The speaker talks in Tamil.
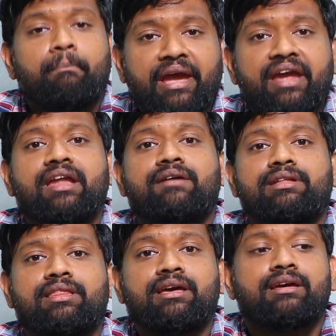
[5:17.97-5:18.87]
மெயினாக
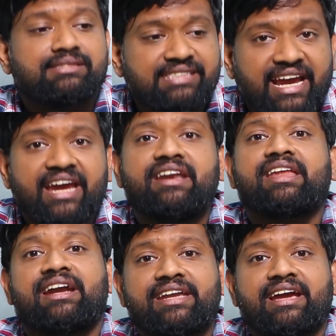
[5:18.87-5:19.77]
வந்து
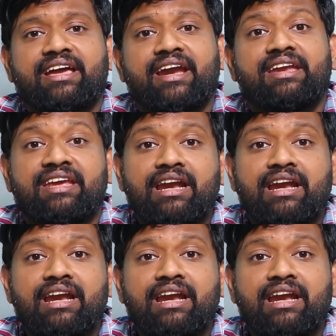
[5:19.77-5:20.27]
செகண்டரி அட்டாக் ரேட்